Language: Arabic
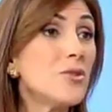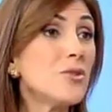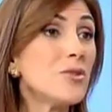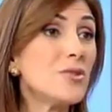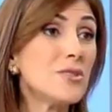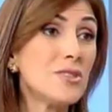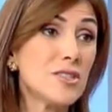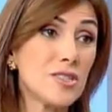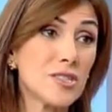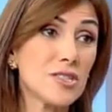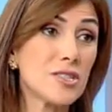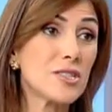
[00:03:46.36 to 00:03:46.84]
الدهون
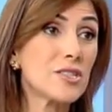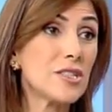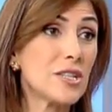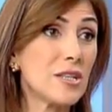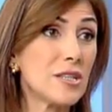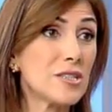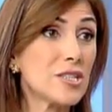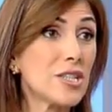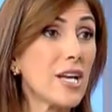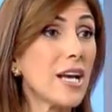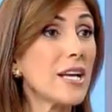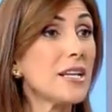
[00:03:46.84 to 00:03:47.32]

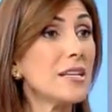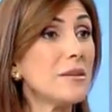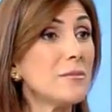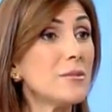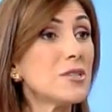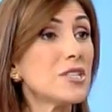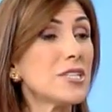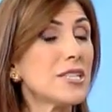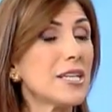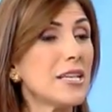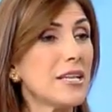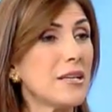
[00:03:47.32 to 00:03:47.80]
مشكله شغله
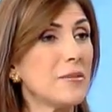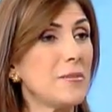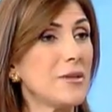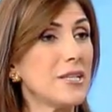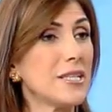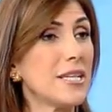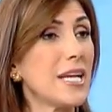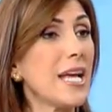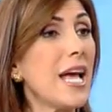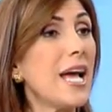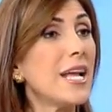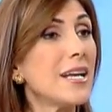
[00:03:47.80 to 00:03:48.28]
مشكله مم.
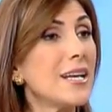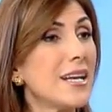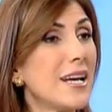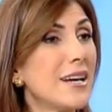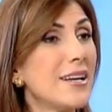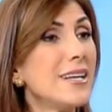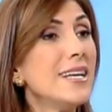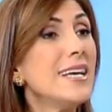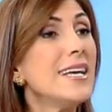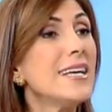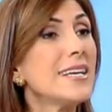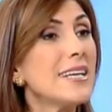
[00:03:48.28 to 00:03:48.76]
كبيره
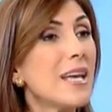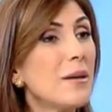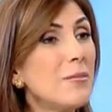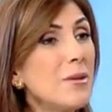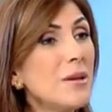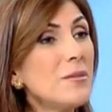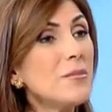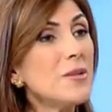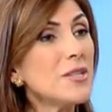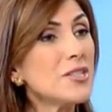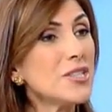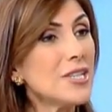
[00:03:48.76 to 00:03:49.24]
هلا
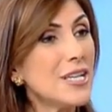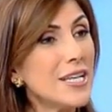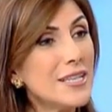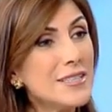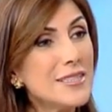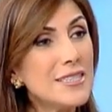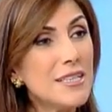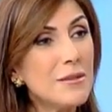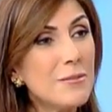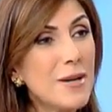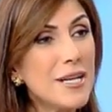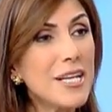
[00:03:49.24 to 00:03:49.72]
كمان بيجي
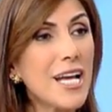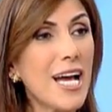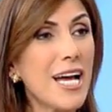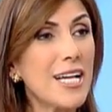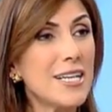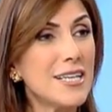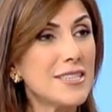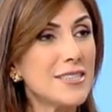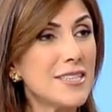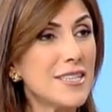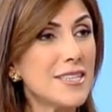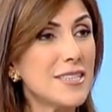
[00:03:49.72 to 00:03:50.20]
عندي
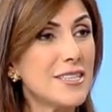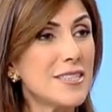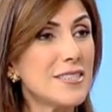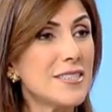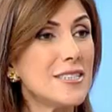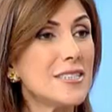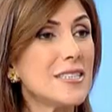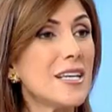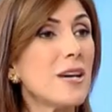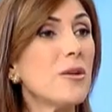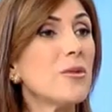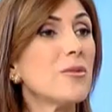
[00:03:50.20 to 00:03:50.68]
مرحله ثانيه
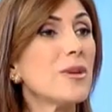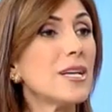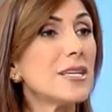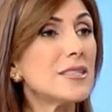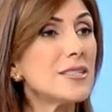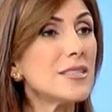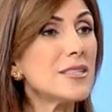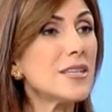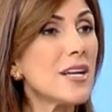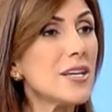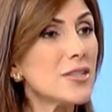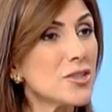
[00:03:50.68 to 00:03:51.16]
تينا هو
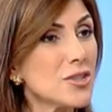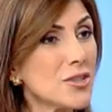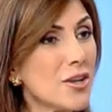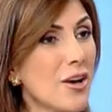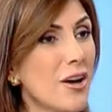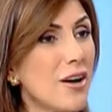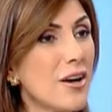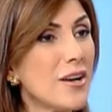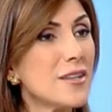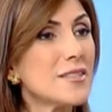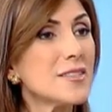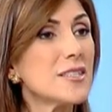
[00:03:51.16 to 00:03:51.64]
كثير
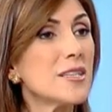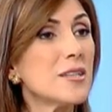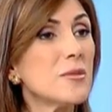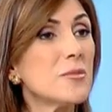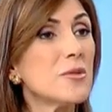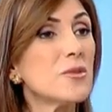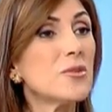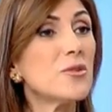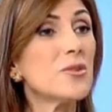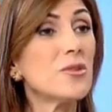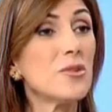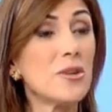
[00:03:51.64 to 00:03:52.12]
اشخاص اللي
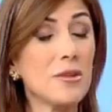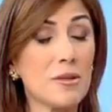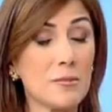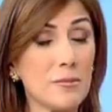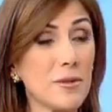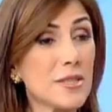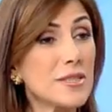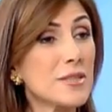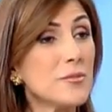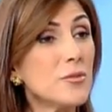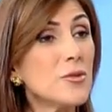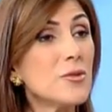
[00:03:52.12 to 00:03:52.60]
بيقولوا
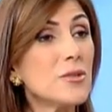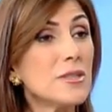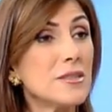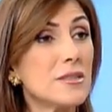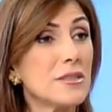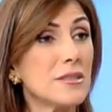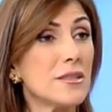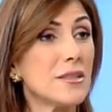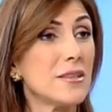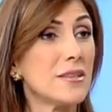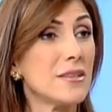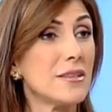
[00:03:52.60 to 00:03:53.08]
مزبوط
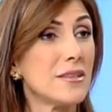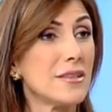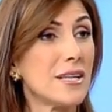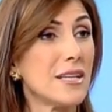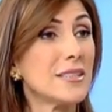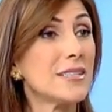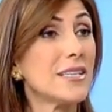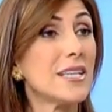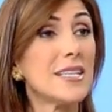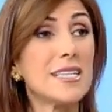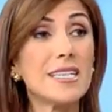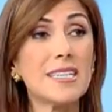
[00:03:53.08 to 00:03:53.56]
آه،
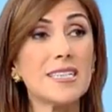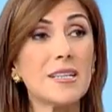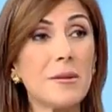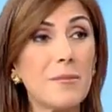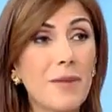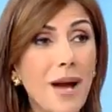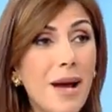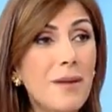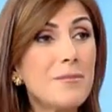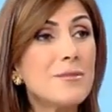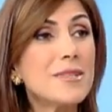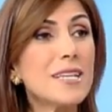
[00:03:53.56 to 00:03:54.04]
رندا نحن
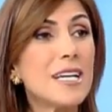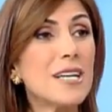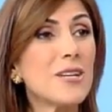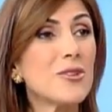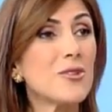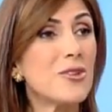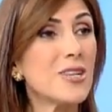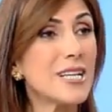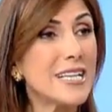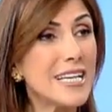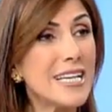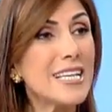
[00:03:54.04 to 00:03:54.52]
ما عم
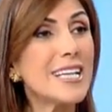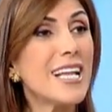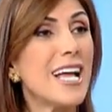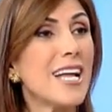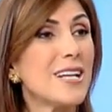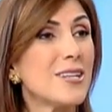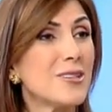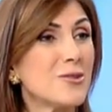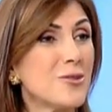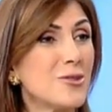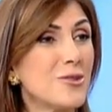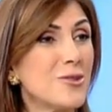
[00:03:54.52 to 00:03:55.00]
ناكل كل
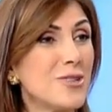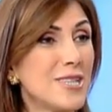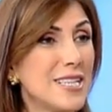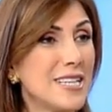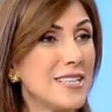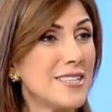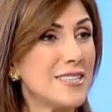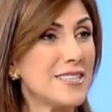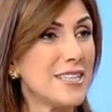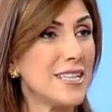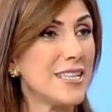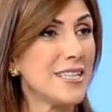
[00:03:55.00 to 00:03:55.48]
هالدهون
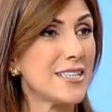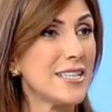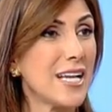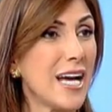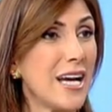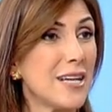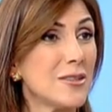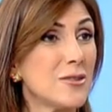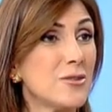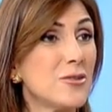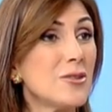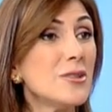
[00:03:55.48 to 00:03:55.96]
اللي انت قلتي
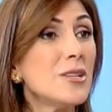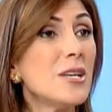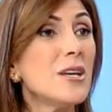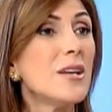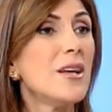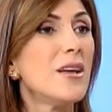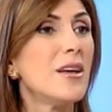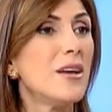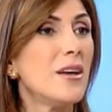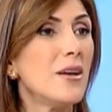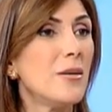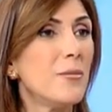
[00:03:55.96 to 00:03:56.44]
عنهم
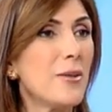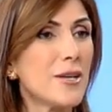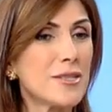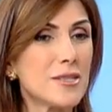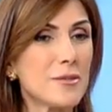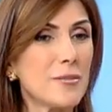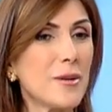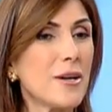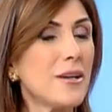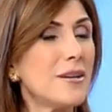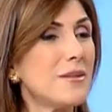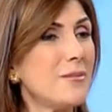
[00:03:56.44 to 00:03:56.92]

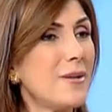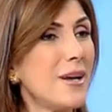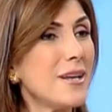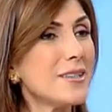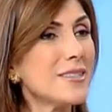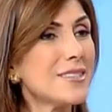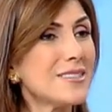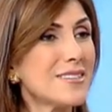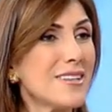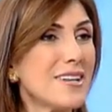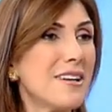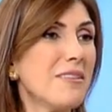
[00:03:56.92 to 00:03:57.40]
بس
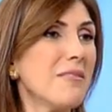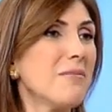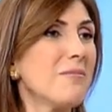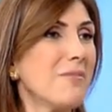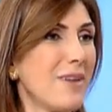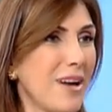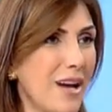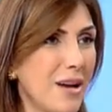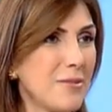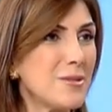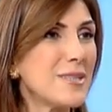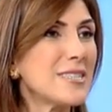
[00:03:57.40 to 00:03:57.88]
بس
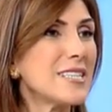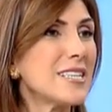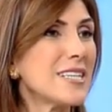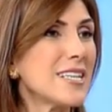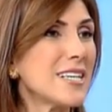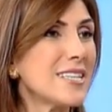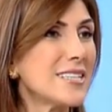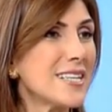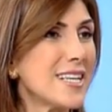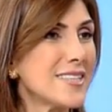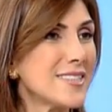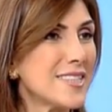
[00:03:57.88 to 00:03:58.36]
عم
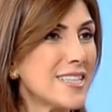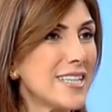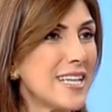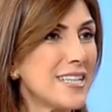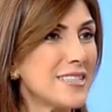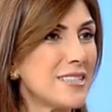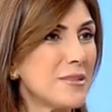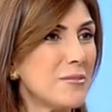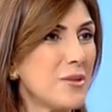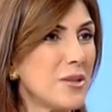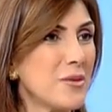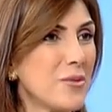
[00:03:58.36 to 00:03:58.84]
يصير عندنا
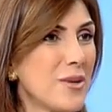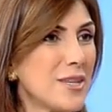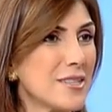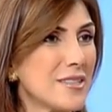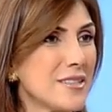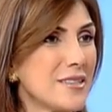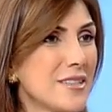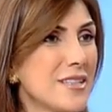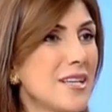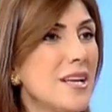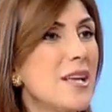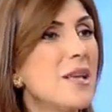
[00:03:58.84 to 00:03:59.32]
زياده نعم.
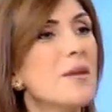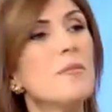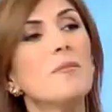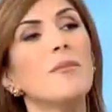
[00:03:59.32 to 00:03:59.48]
بالوزن نعم.